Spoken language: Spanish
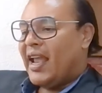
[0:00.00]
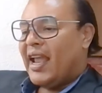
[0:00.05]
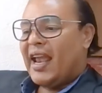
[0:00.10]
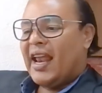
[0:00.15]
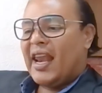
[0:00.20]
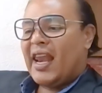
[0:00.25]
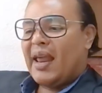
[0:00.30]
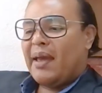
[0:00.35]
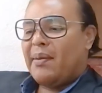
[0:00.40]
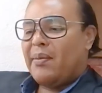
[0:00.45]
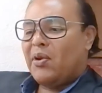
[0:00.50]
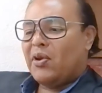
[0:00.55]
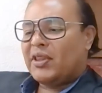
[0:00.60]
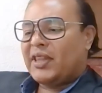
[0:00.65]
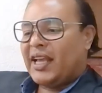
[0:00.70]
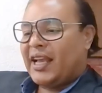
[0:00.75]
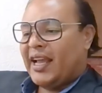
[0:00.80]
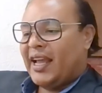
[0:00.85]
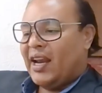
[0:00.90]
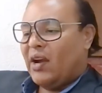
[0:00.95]
En la
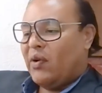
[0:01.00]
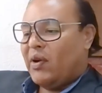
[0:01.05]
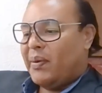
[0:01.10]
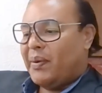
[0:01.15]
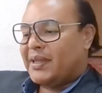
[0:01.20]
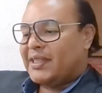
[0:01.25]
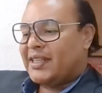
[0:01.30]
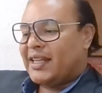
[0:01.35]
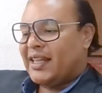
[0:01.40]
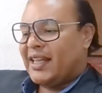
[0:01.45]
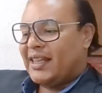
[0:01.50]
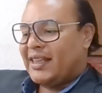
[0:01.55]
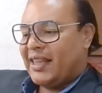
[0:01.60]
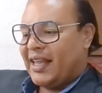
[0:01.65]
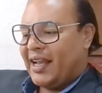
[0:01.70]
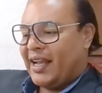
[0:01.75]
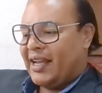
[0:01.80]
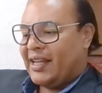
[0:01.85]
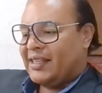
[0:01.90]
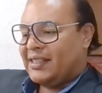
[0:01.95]
biblioteca de la Universidad de
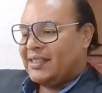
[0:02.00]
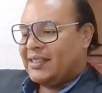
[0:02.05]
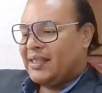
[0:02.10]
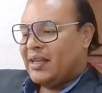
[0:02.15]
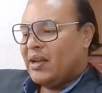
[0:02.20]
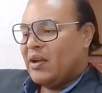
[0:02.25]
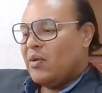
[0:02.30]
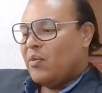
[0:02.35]
Texas